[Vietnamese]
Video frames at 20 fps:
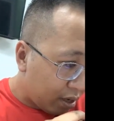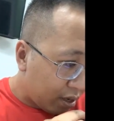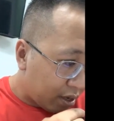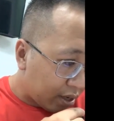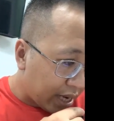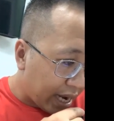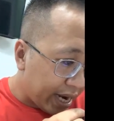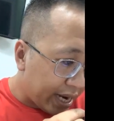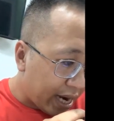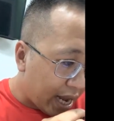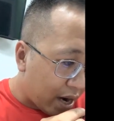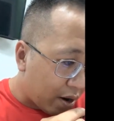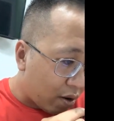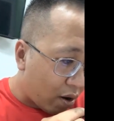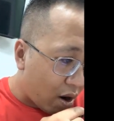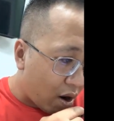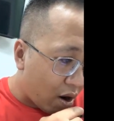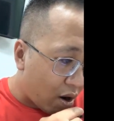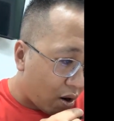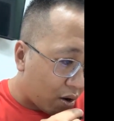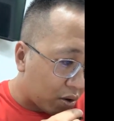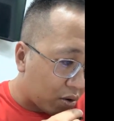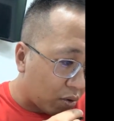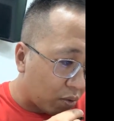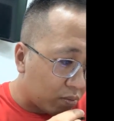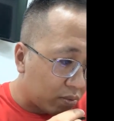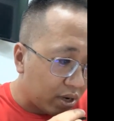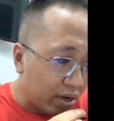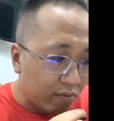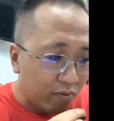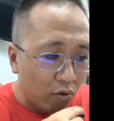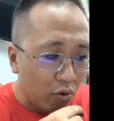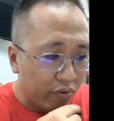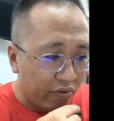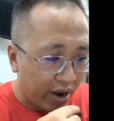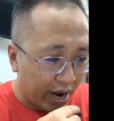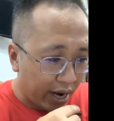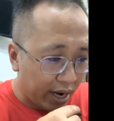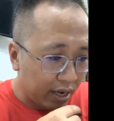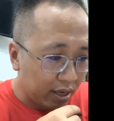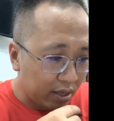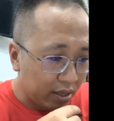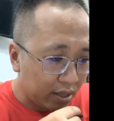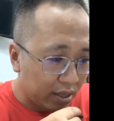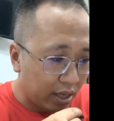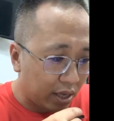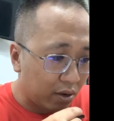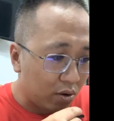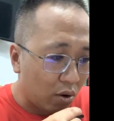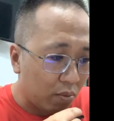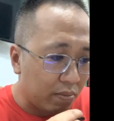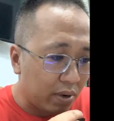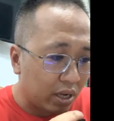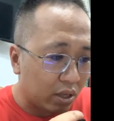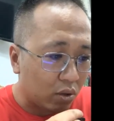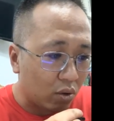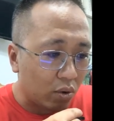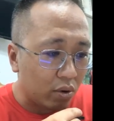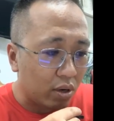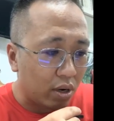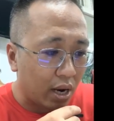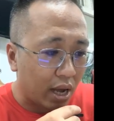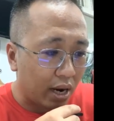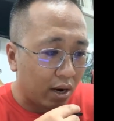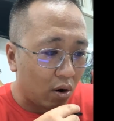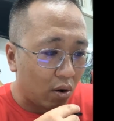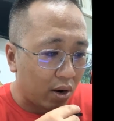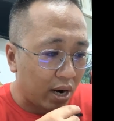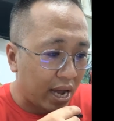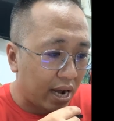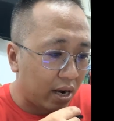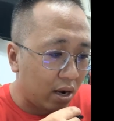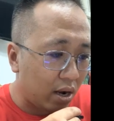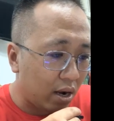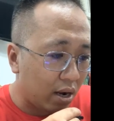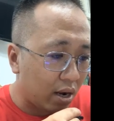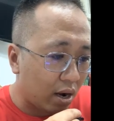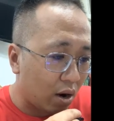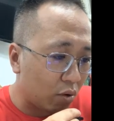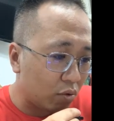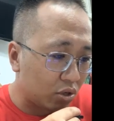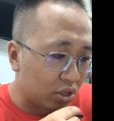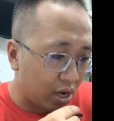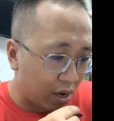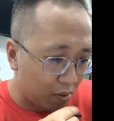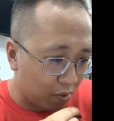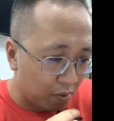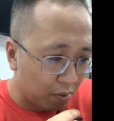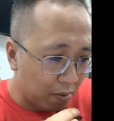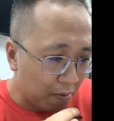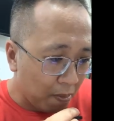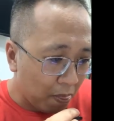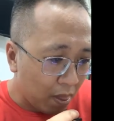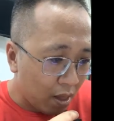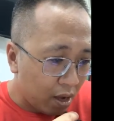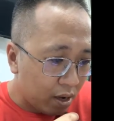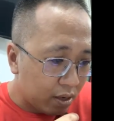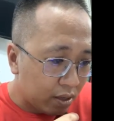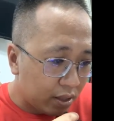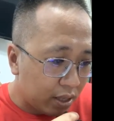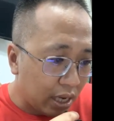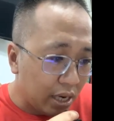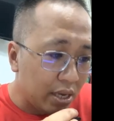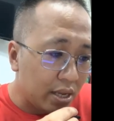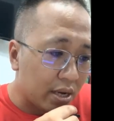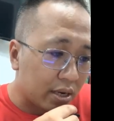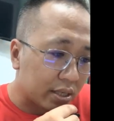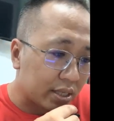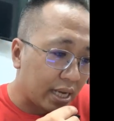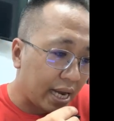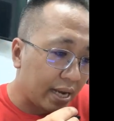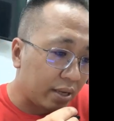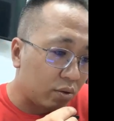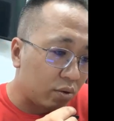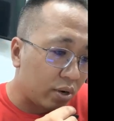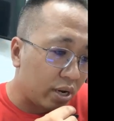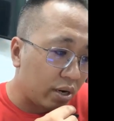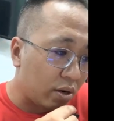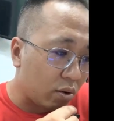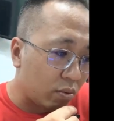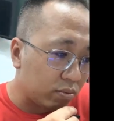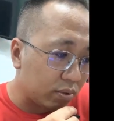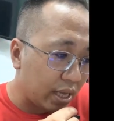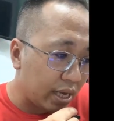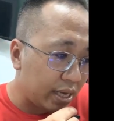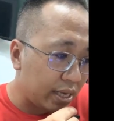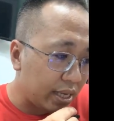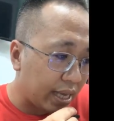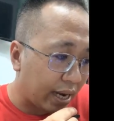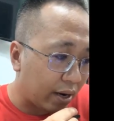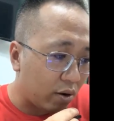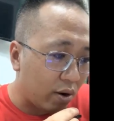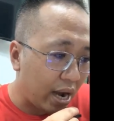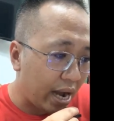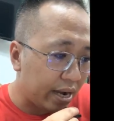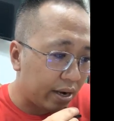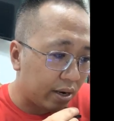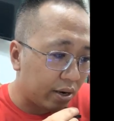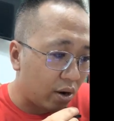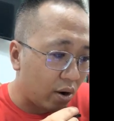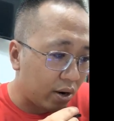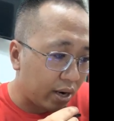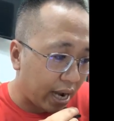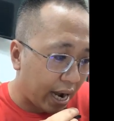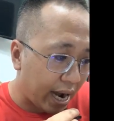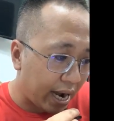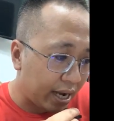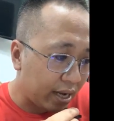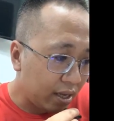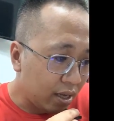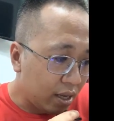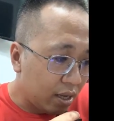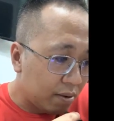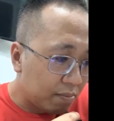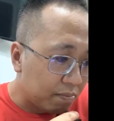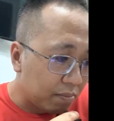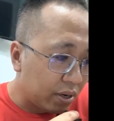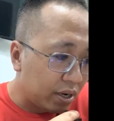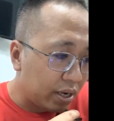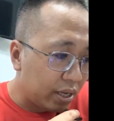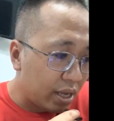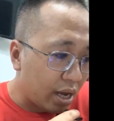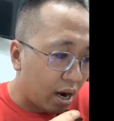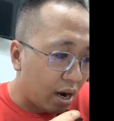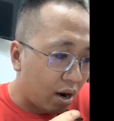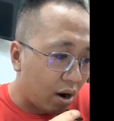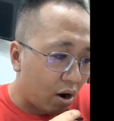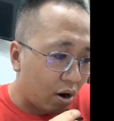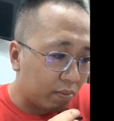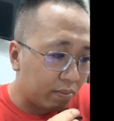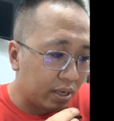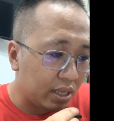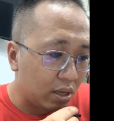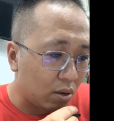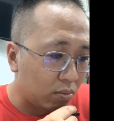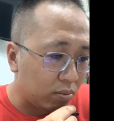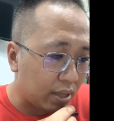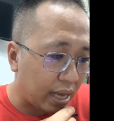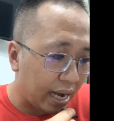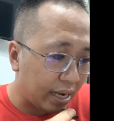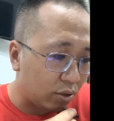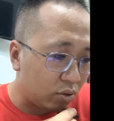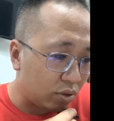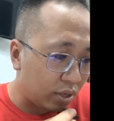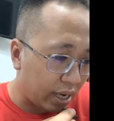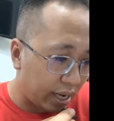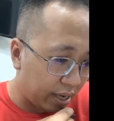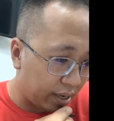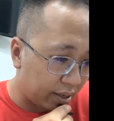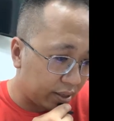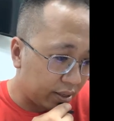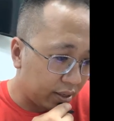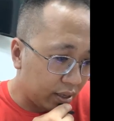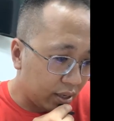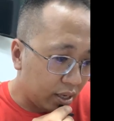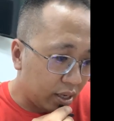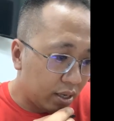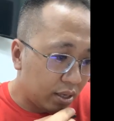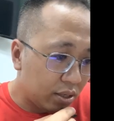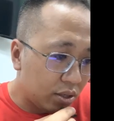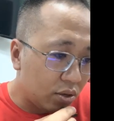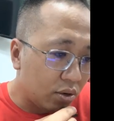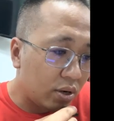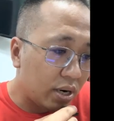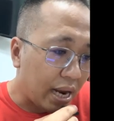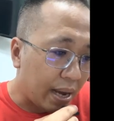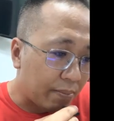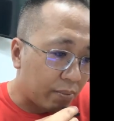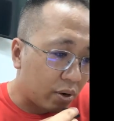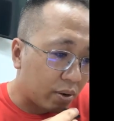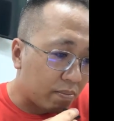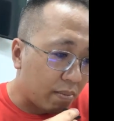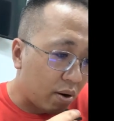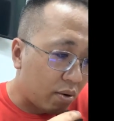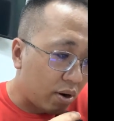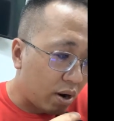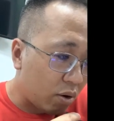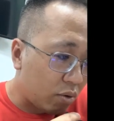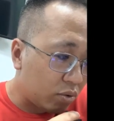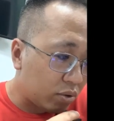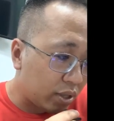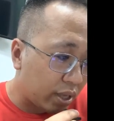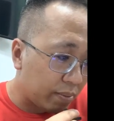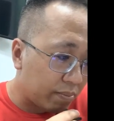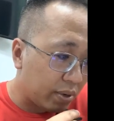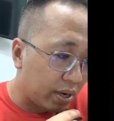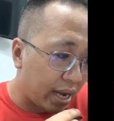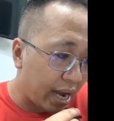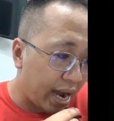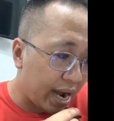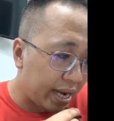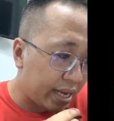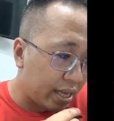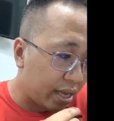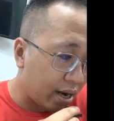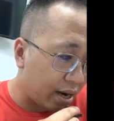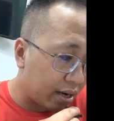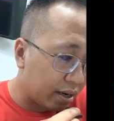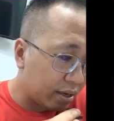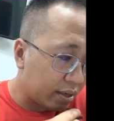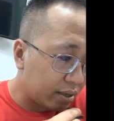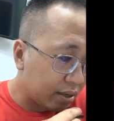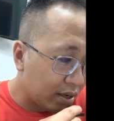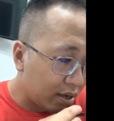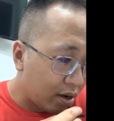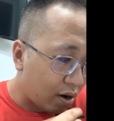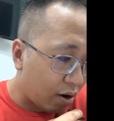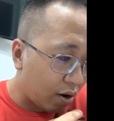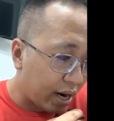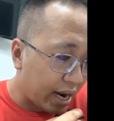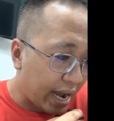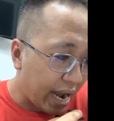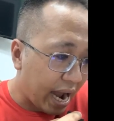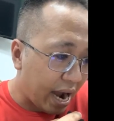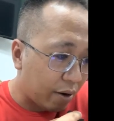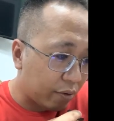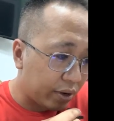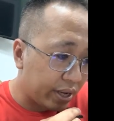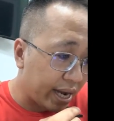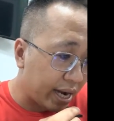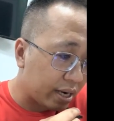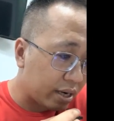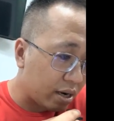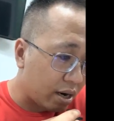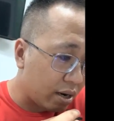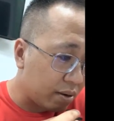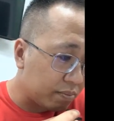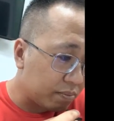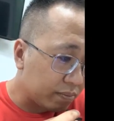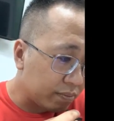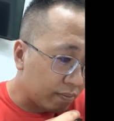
Ngày nào họ cũng rất vui vẻ, chỉ có mình tôi là lo lắng, âu sầu. 9 giờ sáng tôi đến công ty chẳng có ai ở đó cả, 10 giờ họ mới thông thả xuất hiện. Chưa làm được bao lâu thì 12 giờ họ lại ào đi ăn cơm,